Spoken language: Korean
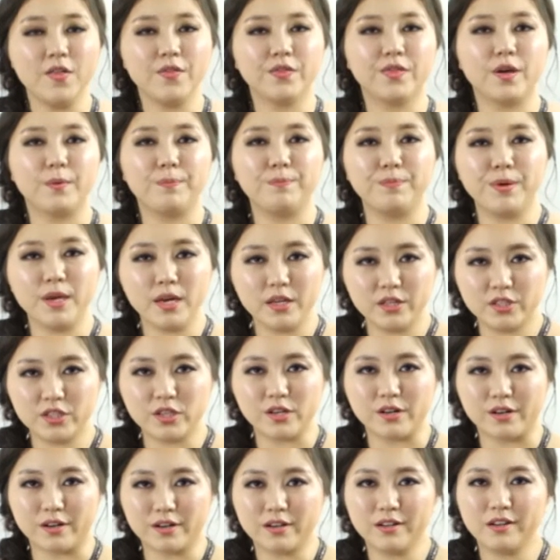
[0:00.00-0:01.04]
The
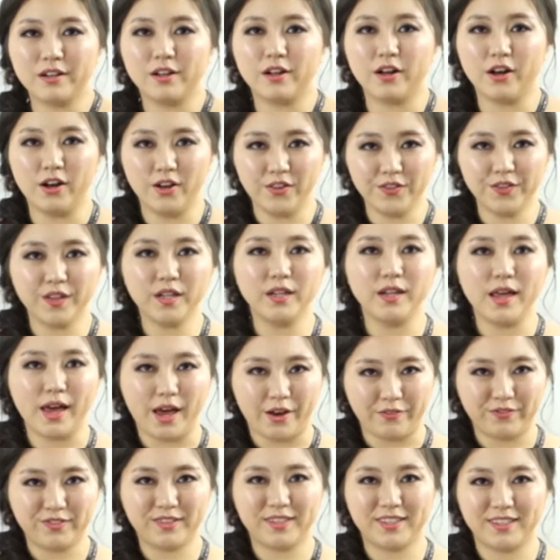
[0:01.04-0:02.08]
picture on the
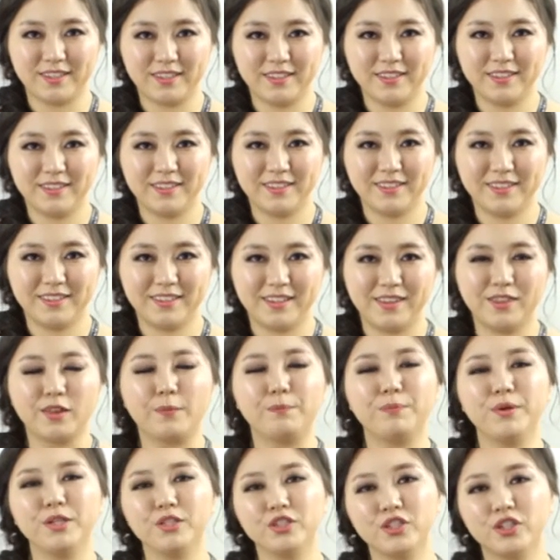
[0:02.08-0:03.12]
left.
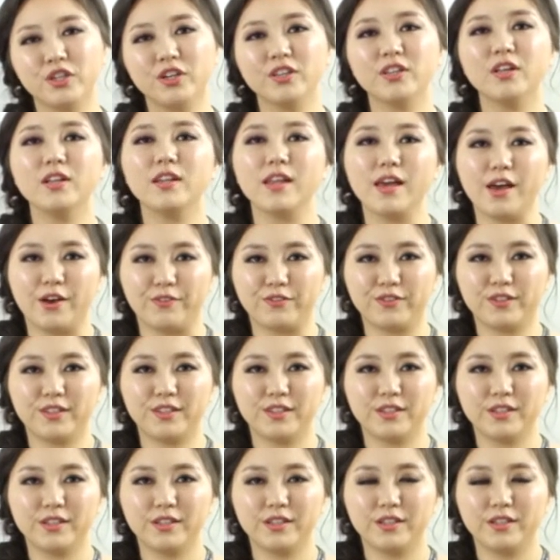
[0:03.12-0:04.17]
The picture on the left.
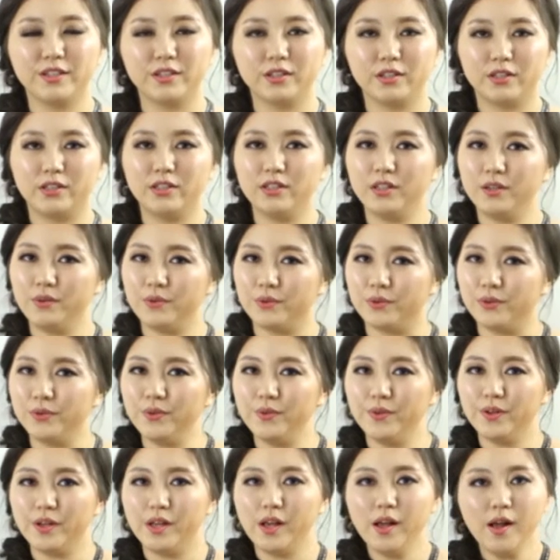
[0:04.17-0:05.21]

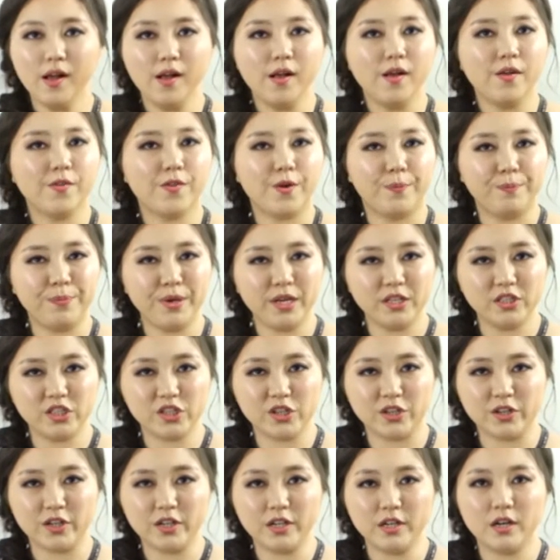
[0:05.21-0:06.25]
그리고 the
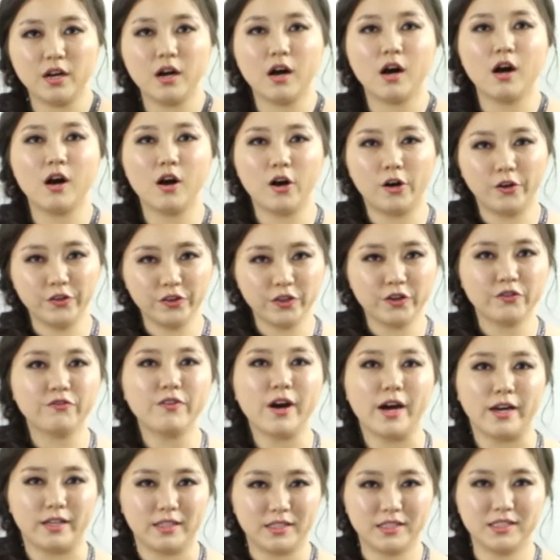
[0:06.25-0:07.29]
picture on the
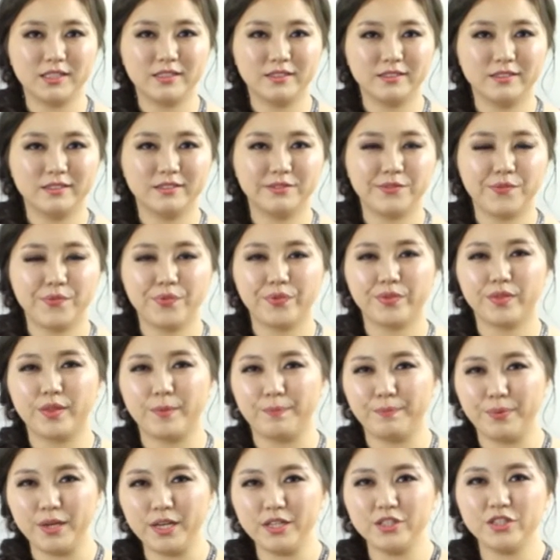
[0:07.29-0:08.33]
right.
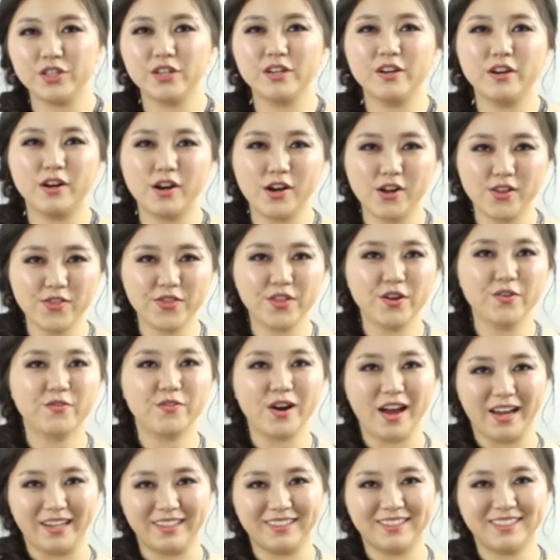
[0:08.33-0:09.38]
The picture on the
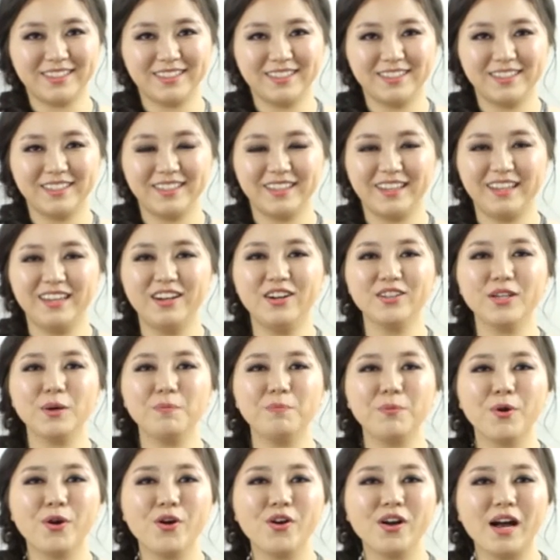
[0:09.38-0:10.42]
right. 이렇게
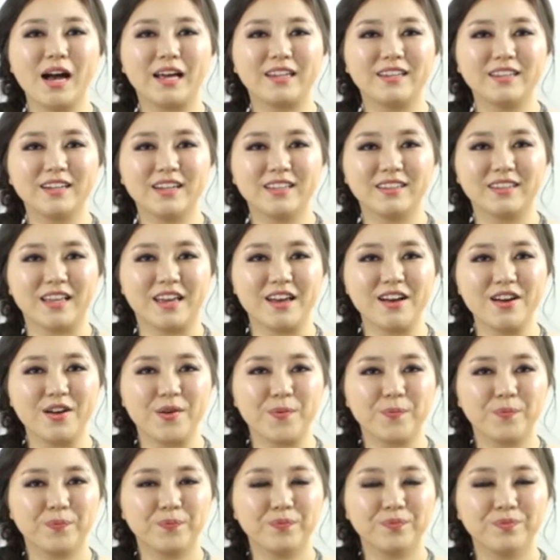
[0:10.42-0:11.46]
표현
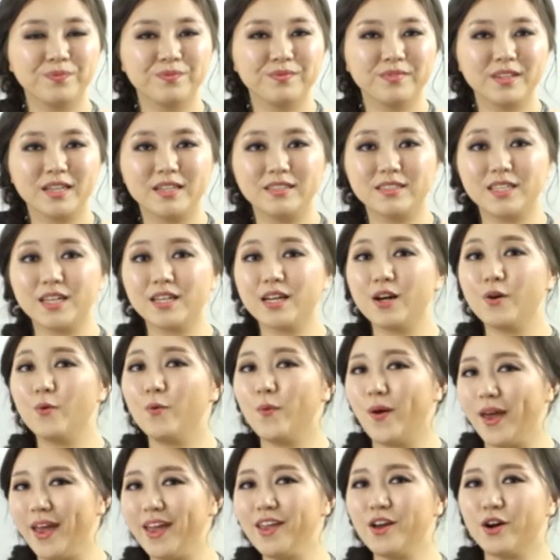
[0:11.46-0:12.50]
가능한데요. 제가
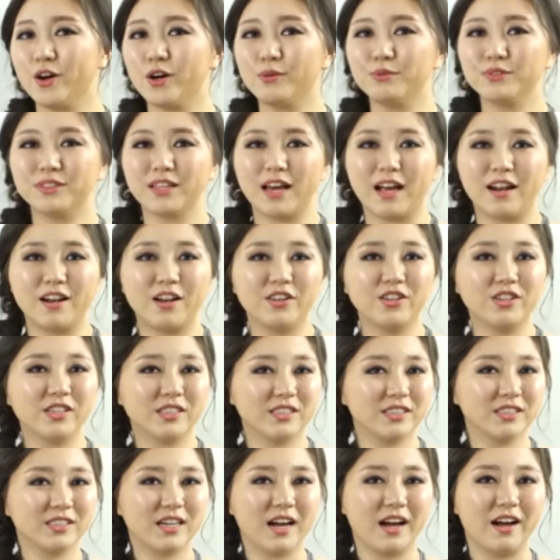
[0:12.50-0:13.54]
왜 영어부터
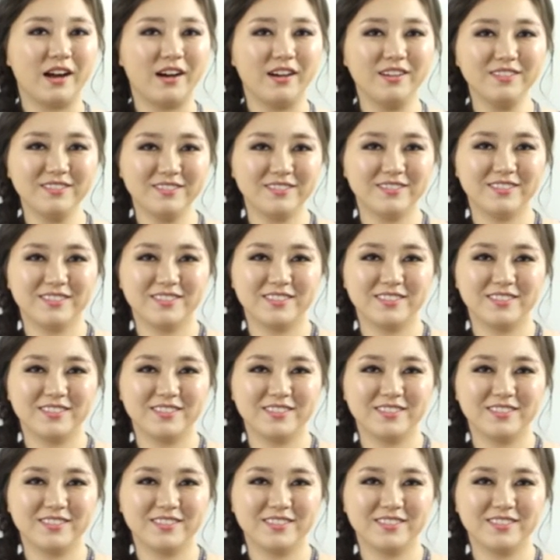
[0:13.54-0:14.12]
알려드렸을까요?